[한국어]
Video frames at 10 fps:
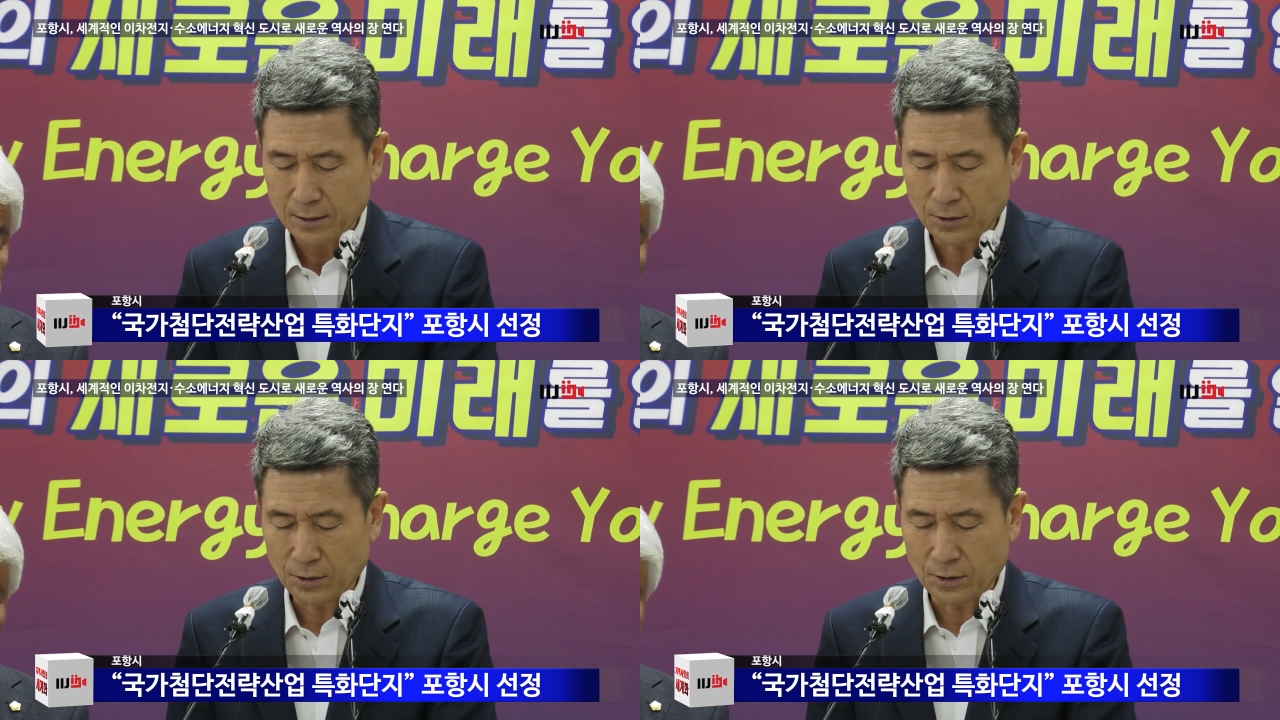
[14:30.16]

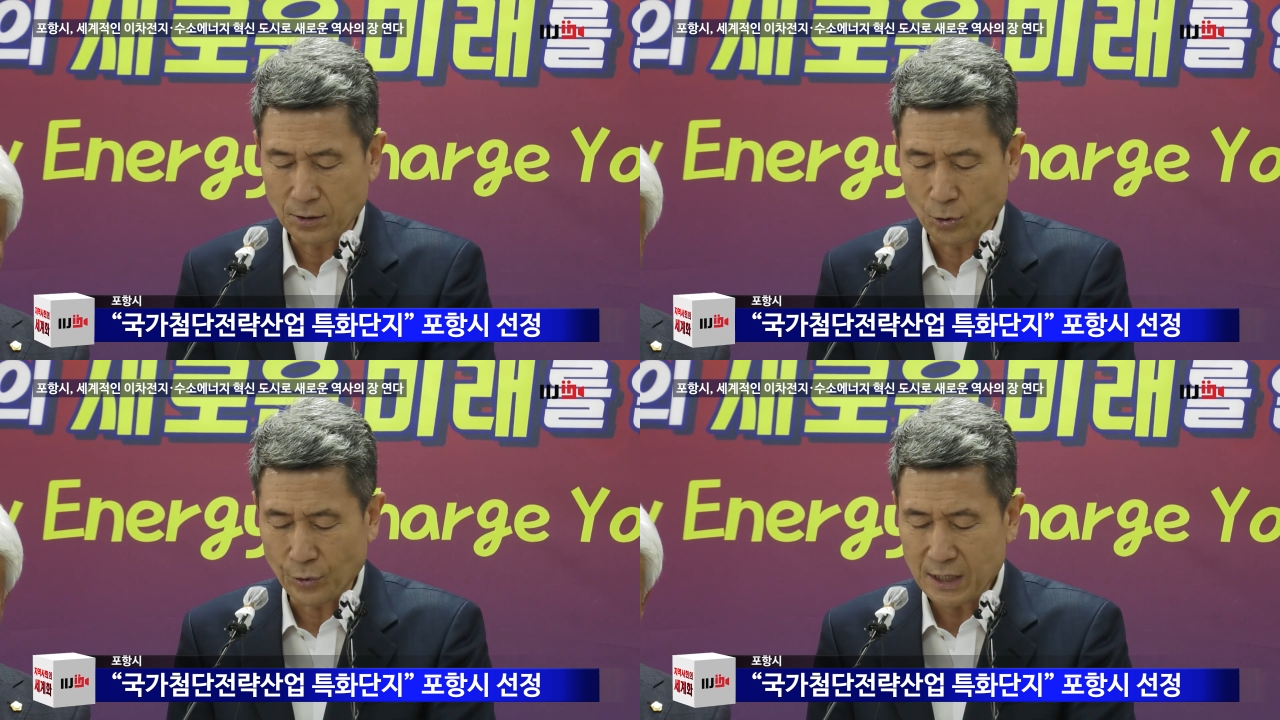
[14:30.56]

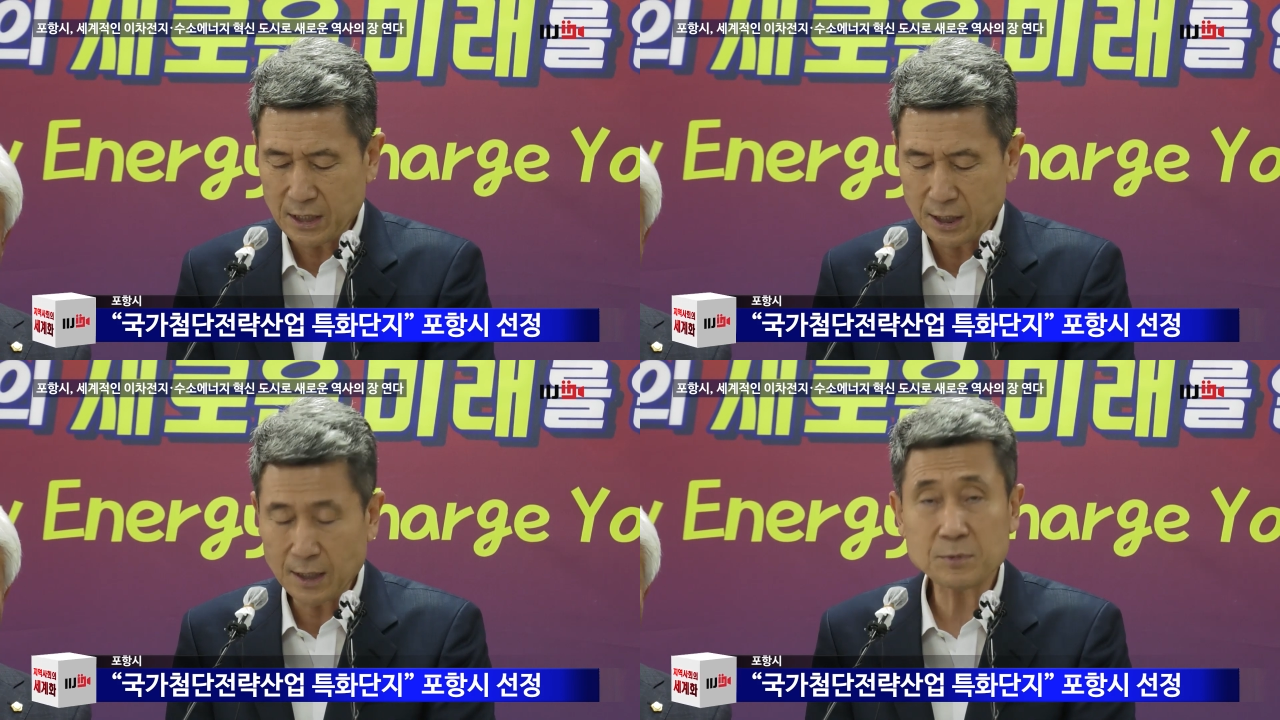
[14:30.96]
또
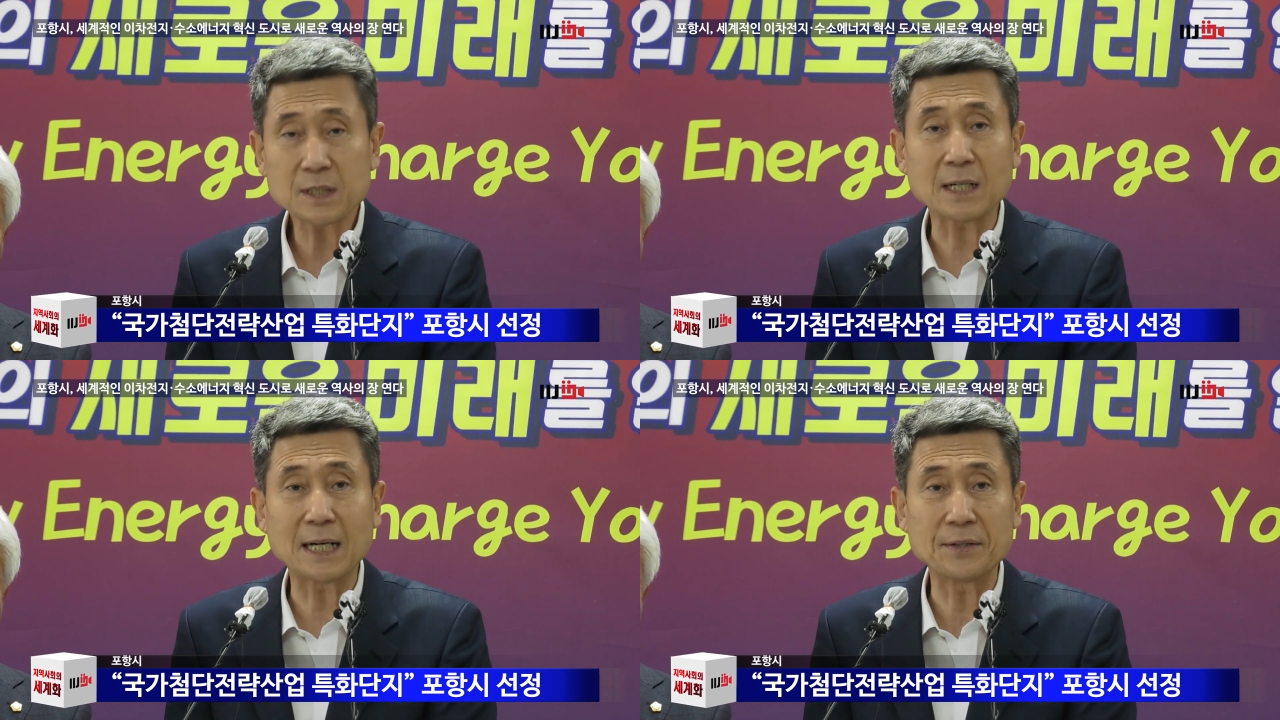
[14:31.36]

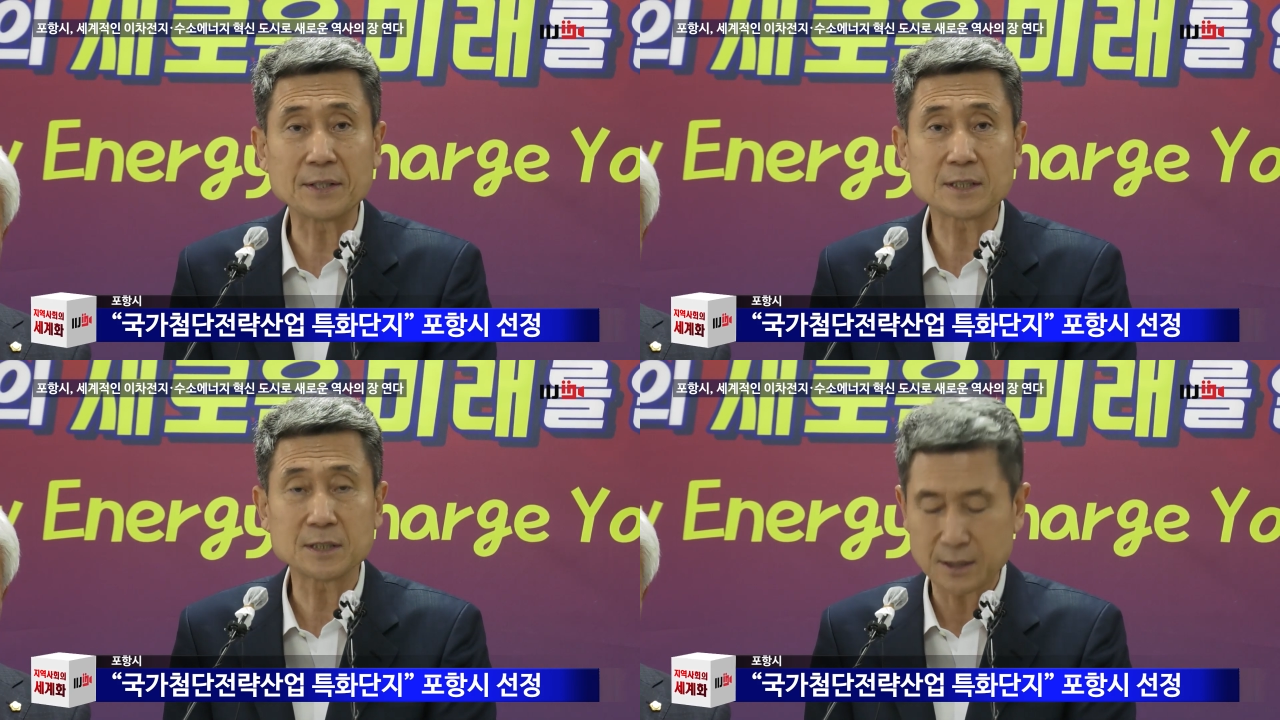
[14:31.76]

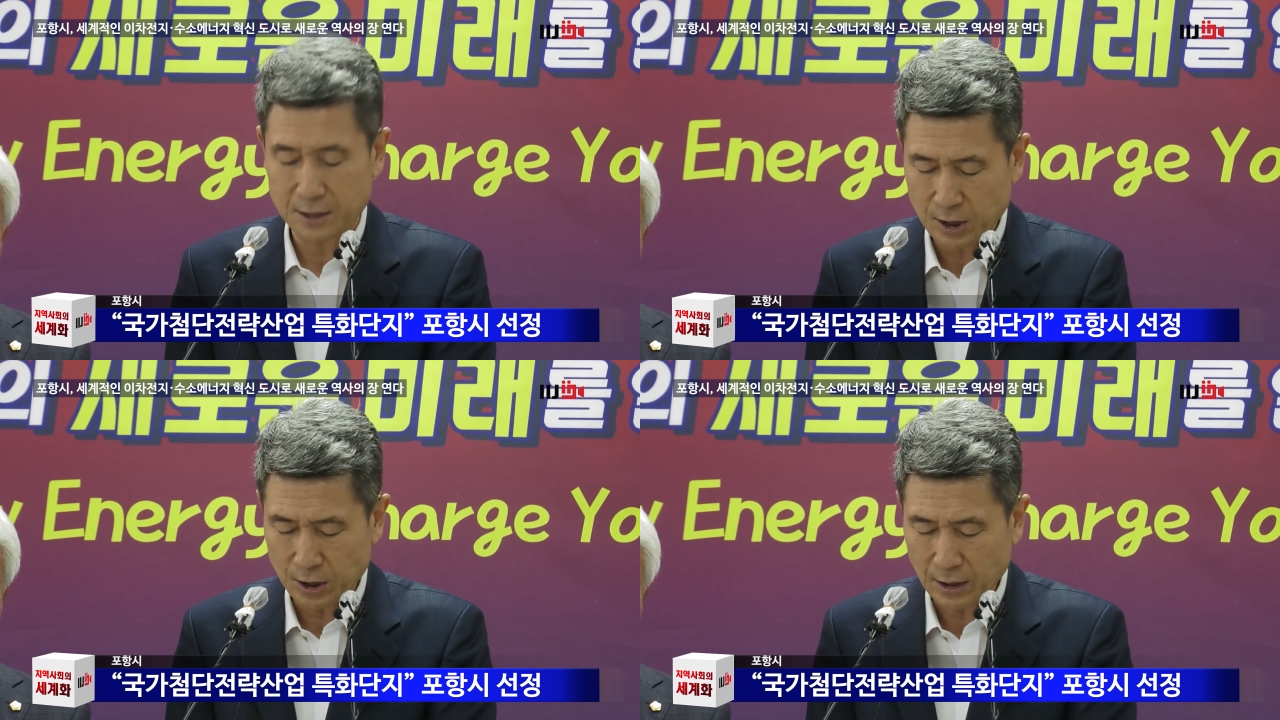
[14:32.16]
공인시험기관
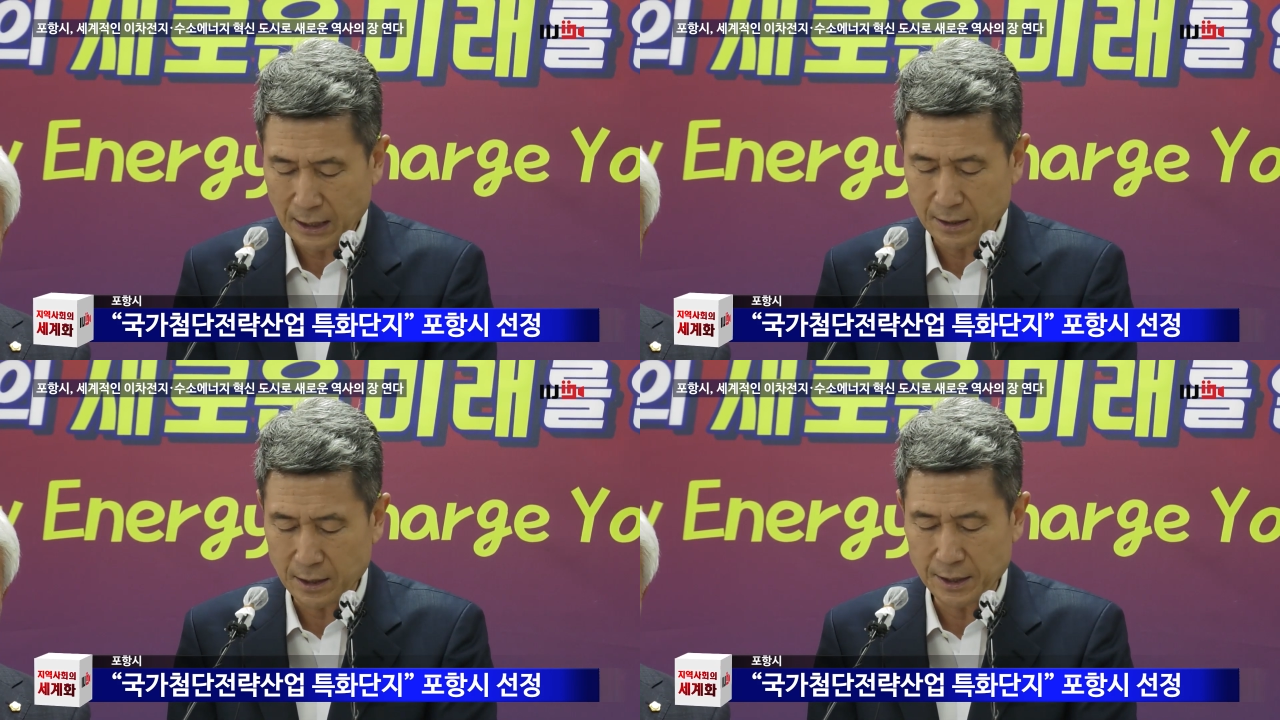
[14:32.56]

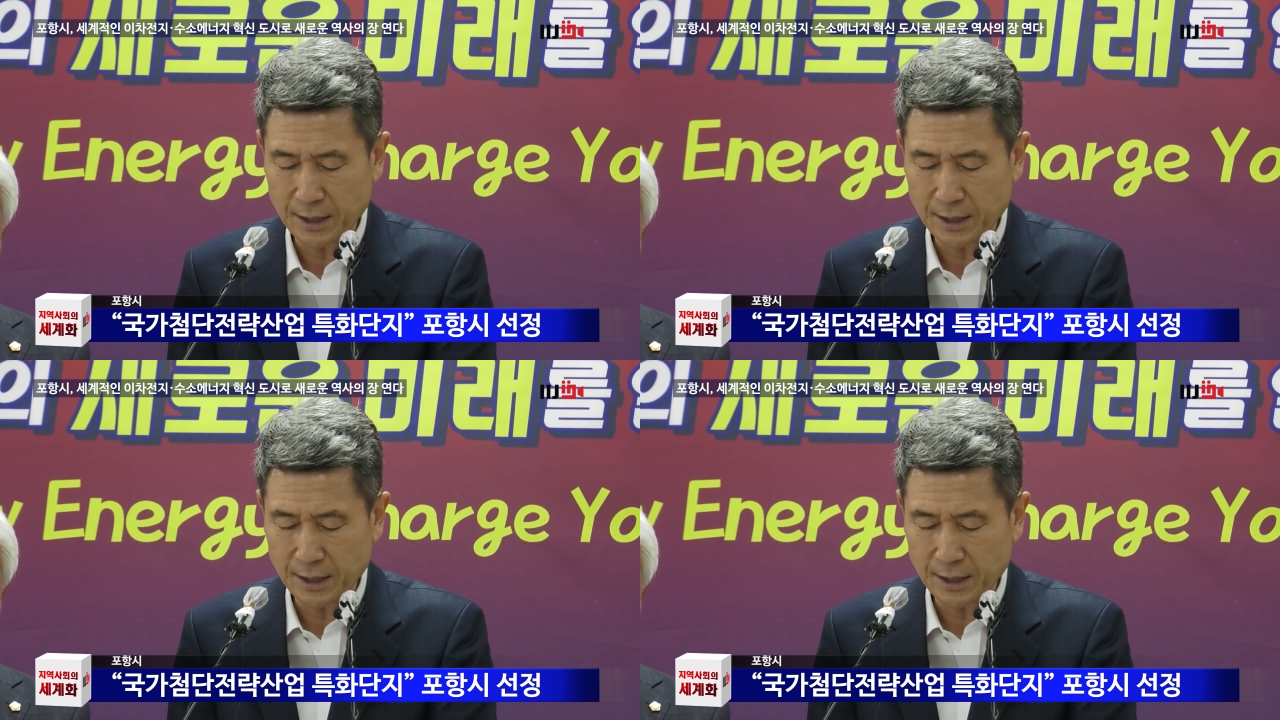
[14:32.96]
시도한 것,